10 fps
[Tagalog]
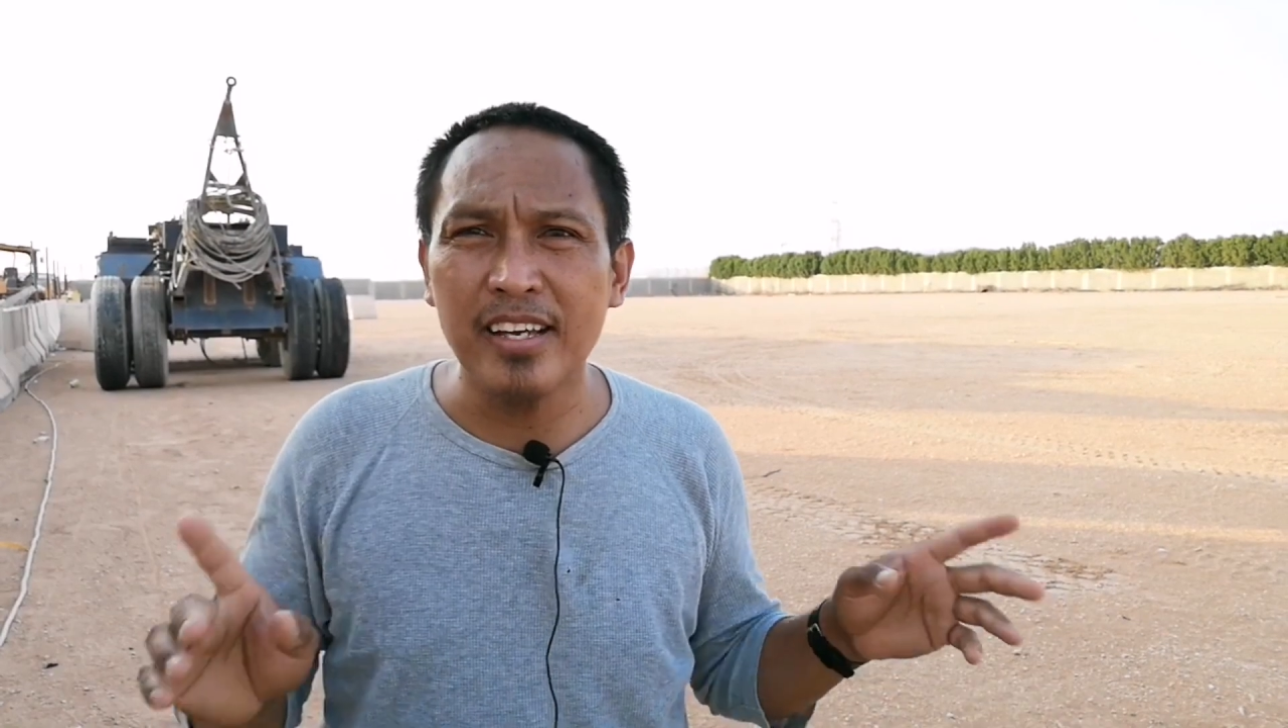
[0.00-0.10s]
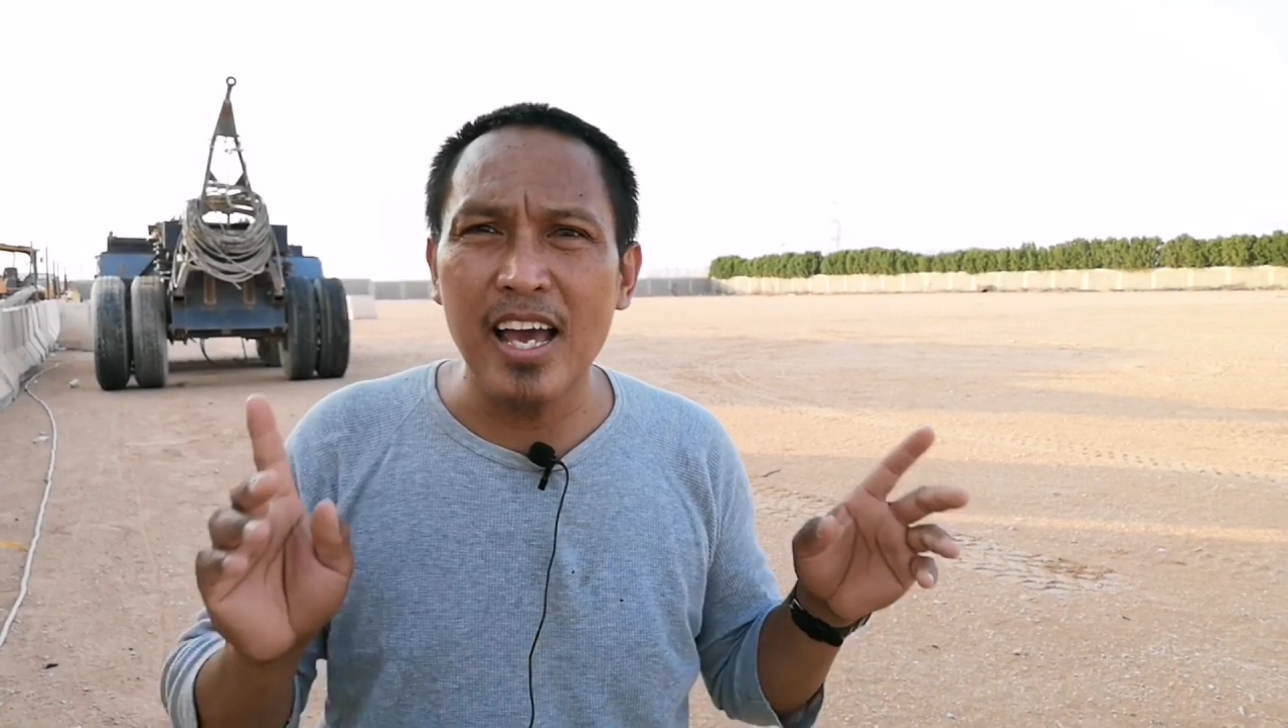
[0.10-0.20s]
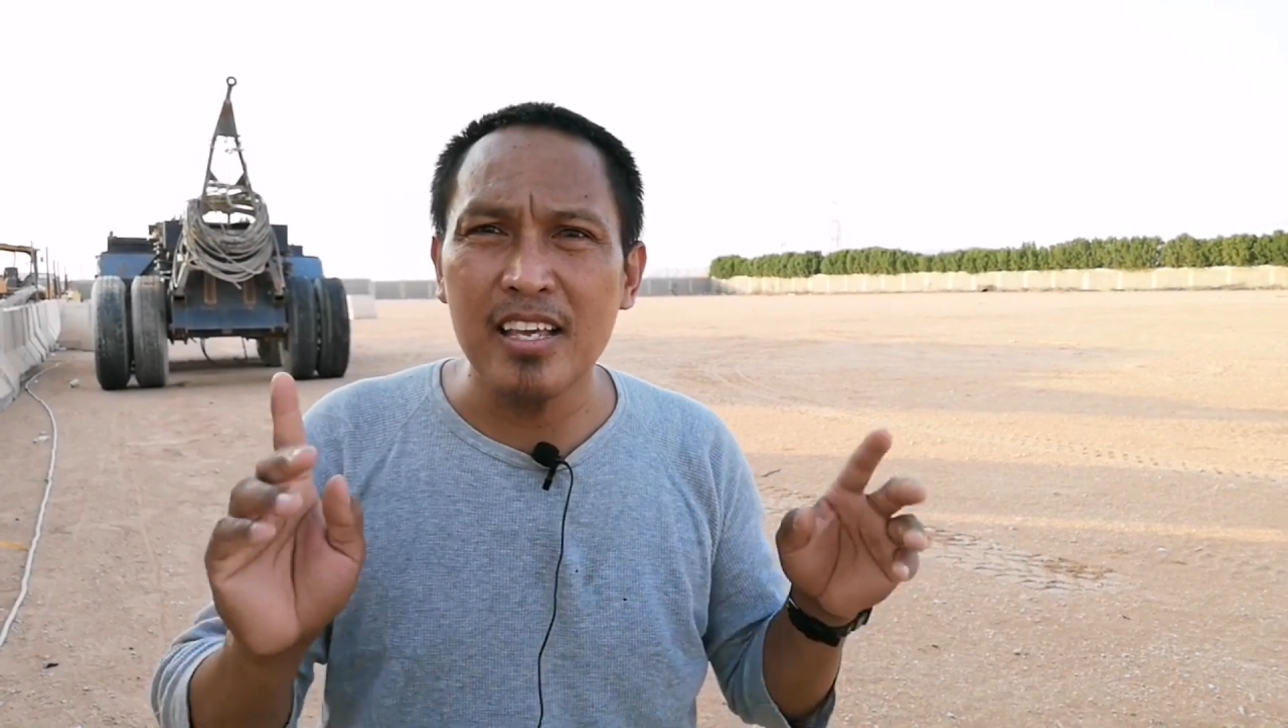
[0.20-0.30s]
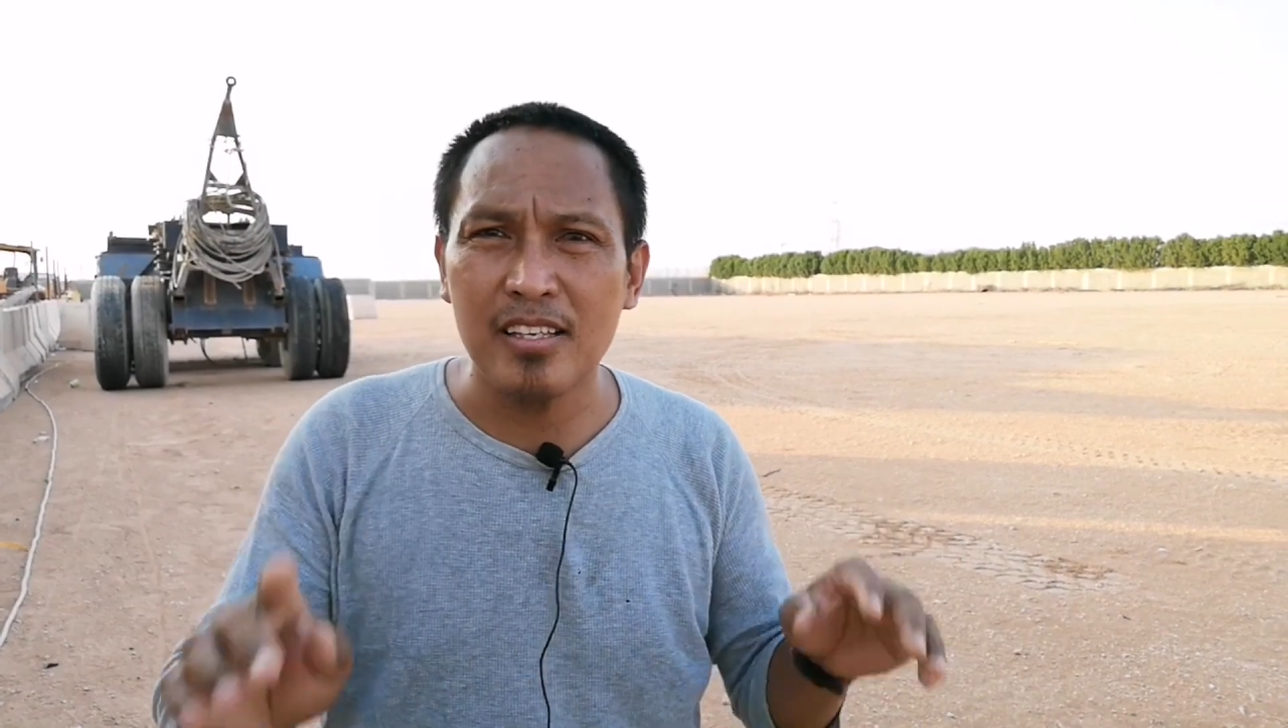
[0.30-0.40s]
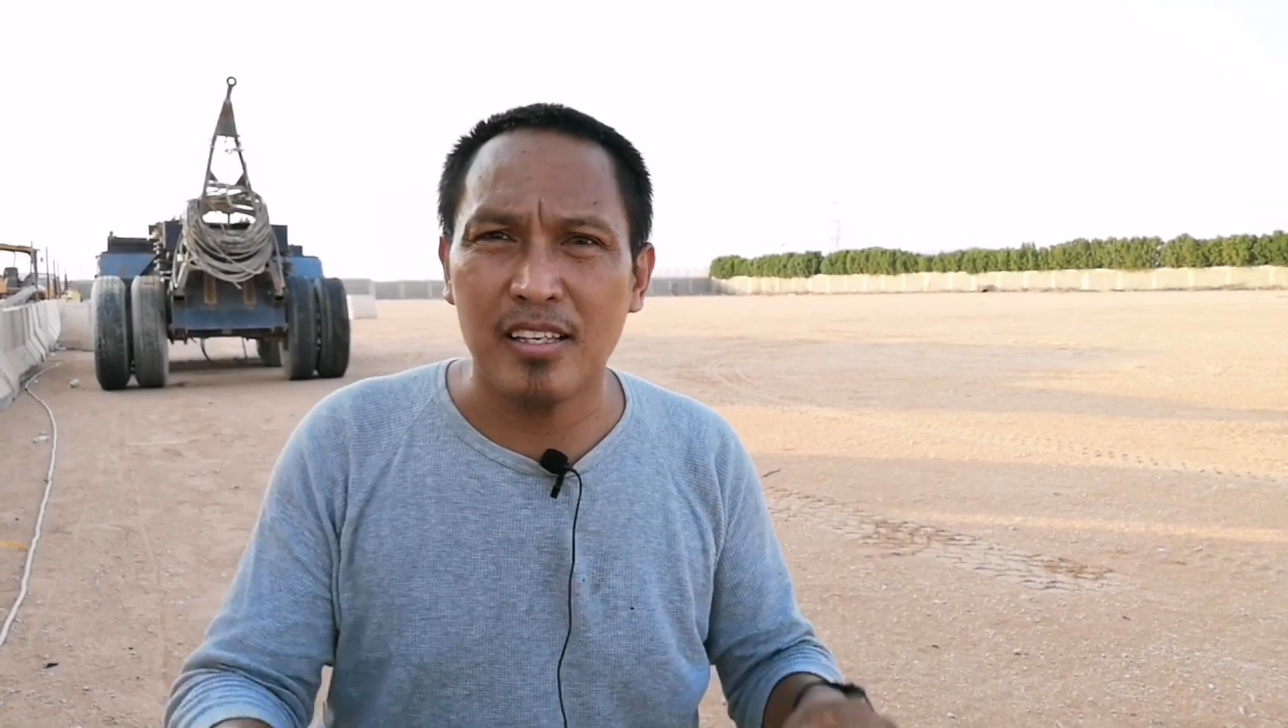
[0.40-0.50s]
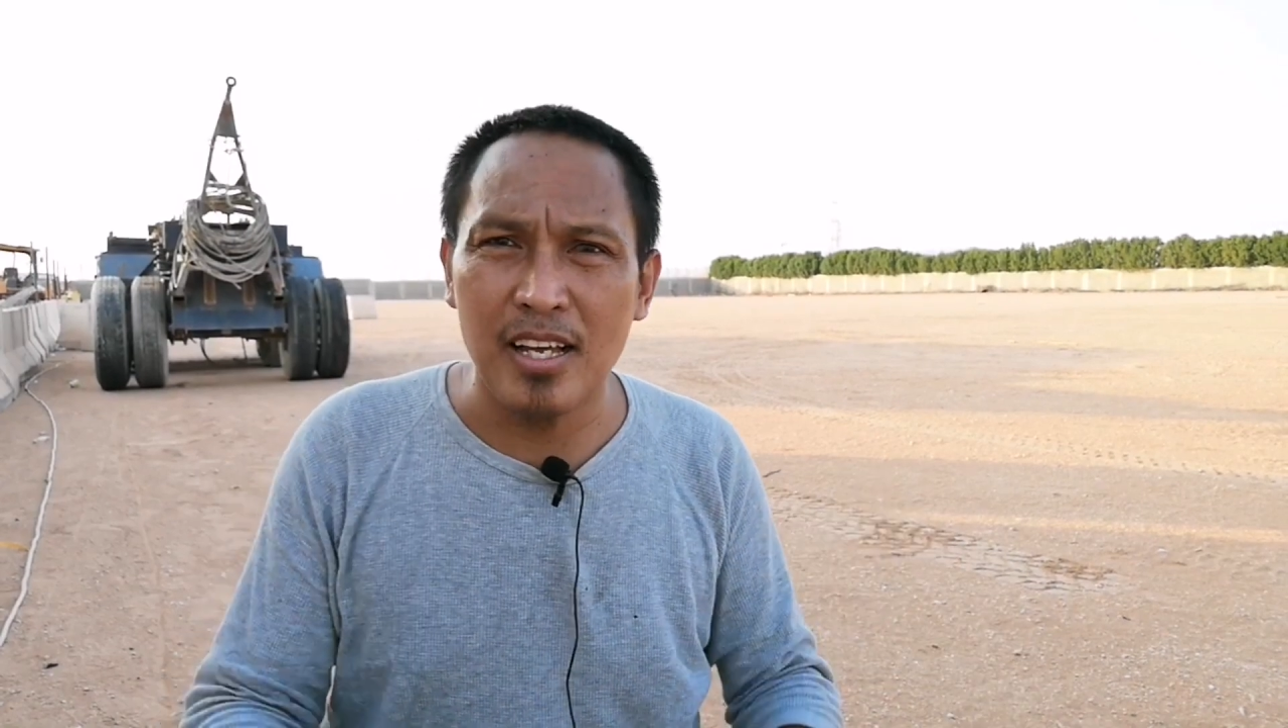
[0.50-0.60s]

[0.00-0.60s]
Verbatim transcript: siya guys.